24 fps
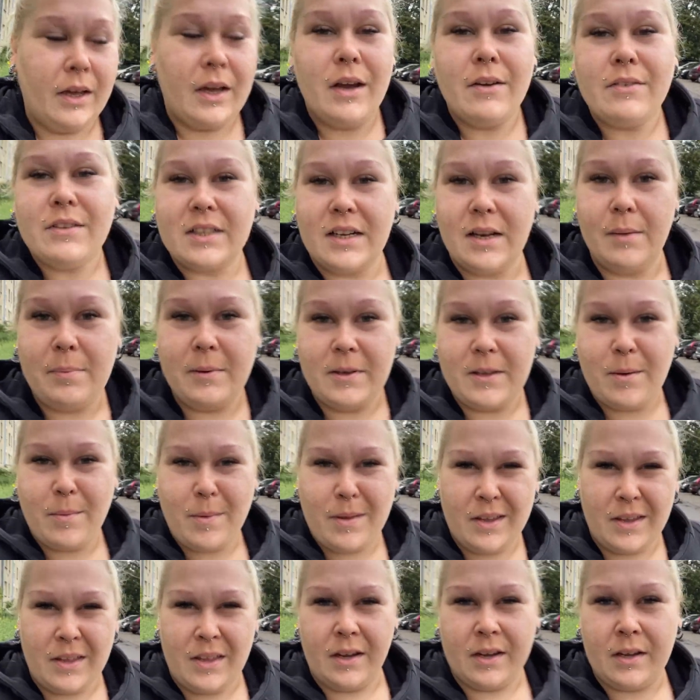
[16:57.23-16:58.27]
W sklepie nie
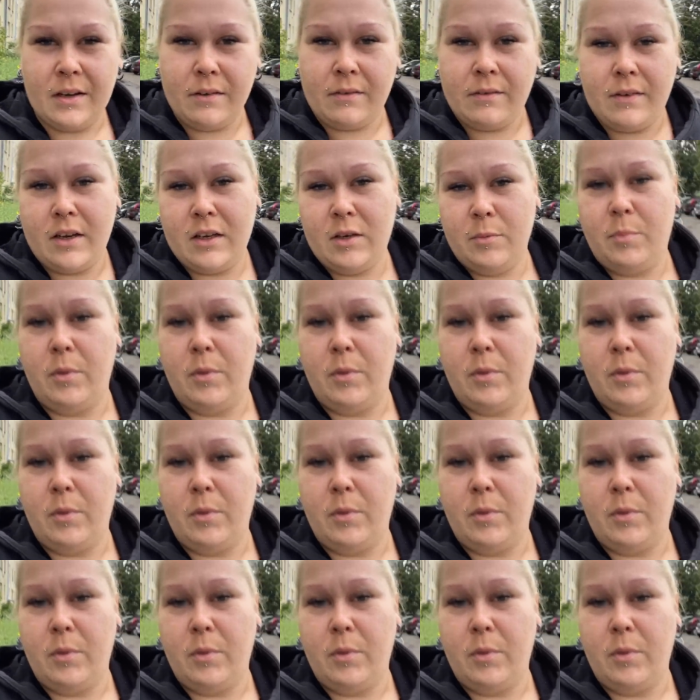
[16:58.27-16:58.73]
będę nagrywać,